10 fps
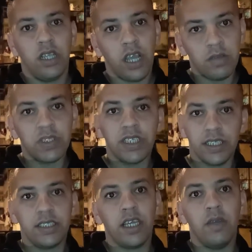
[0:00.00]
كان
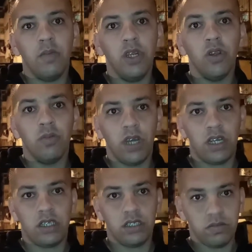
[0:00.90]
مسكين صايم اليوم
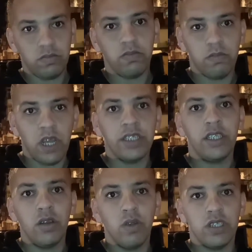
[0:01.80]

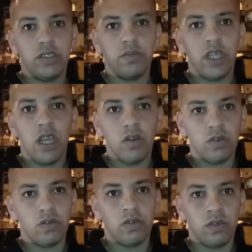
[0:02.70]
مأدي الواجب
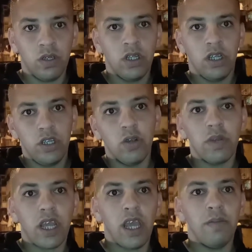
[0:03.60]
ديالو يوم
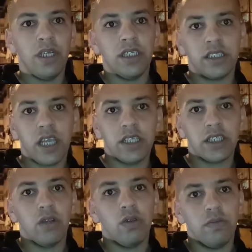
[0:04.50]
الخميس كان
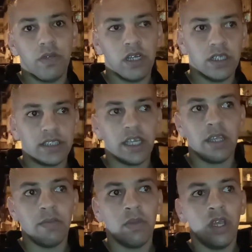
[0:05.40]
تا هو
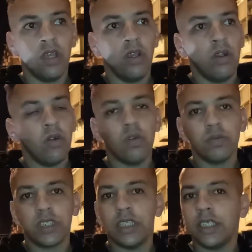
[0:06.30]
صايم
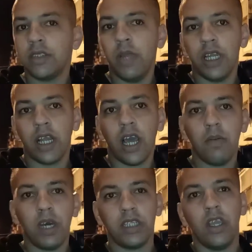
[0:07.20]
ومسكين تسمعنا
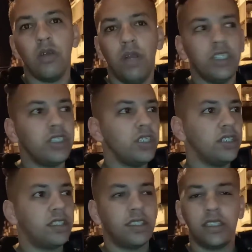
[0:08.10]
الخبر ديالو مع شي